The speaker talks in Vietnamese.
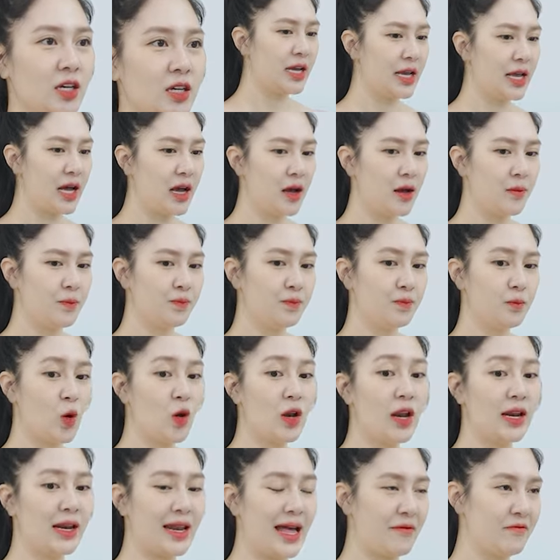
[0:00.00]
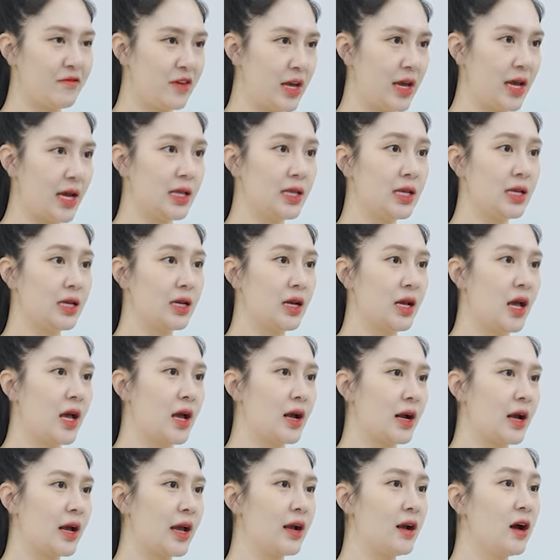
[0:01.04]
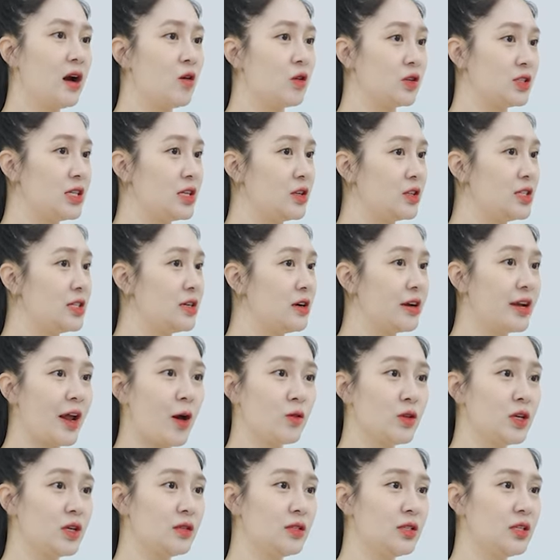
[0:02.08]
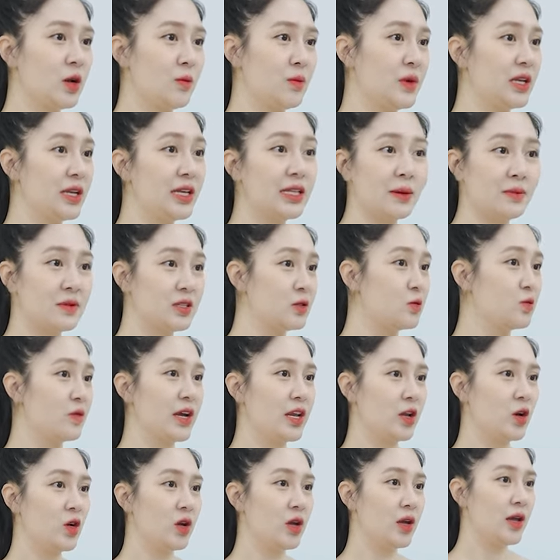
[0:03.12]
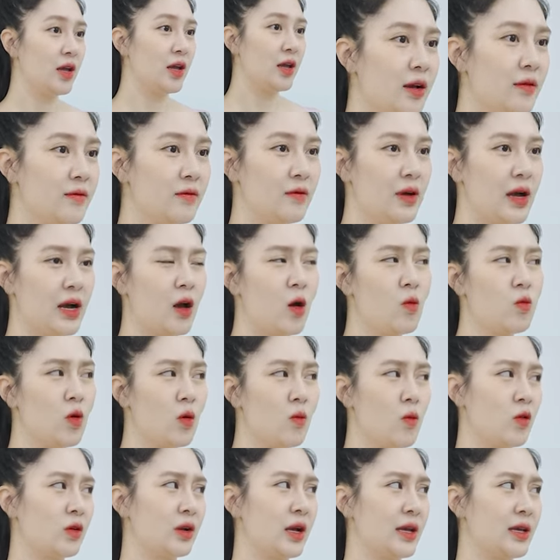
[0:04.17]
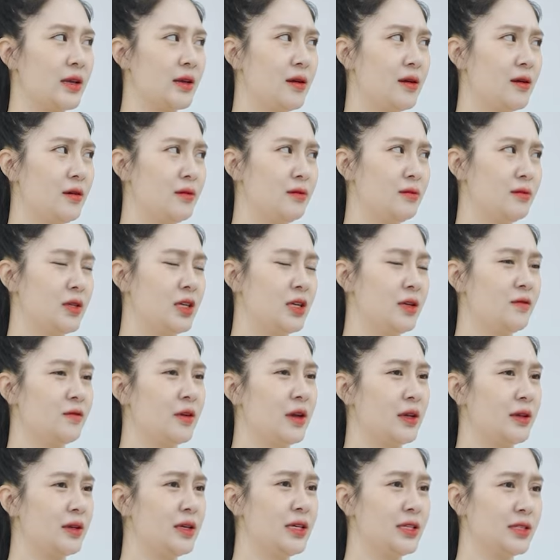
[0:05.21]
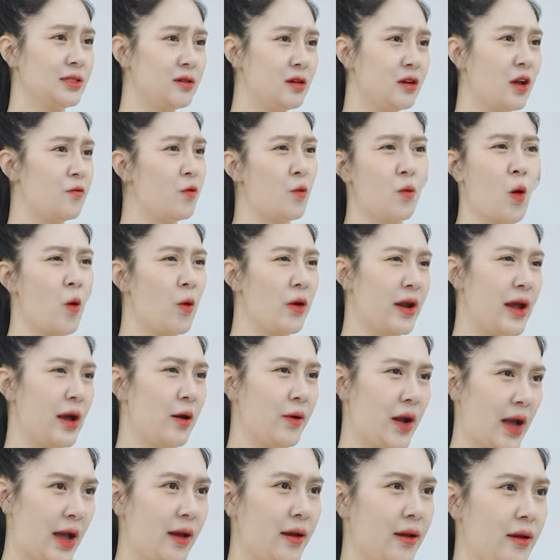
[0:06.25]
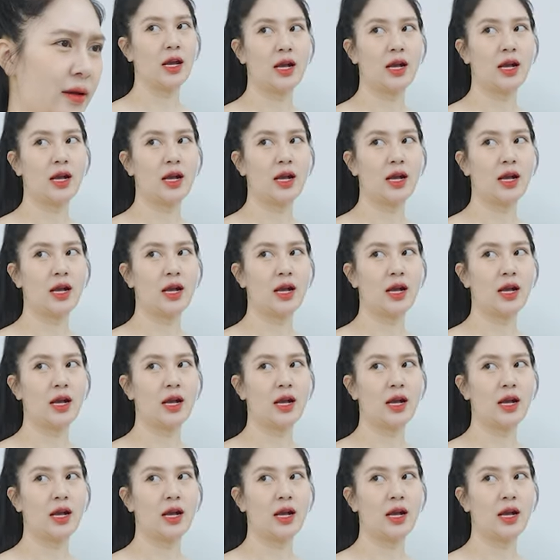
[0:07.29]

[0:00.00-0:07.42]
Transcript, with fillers: Khi uh, mỗi lần làm về thì các cái cơ của chị nó chỉ hơi đau nhức như kiểu mình đi tập thể dục về thôi, và không có một cái uh, phải nghỉ dưỡng hay phục hồi nào cả.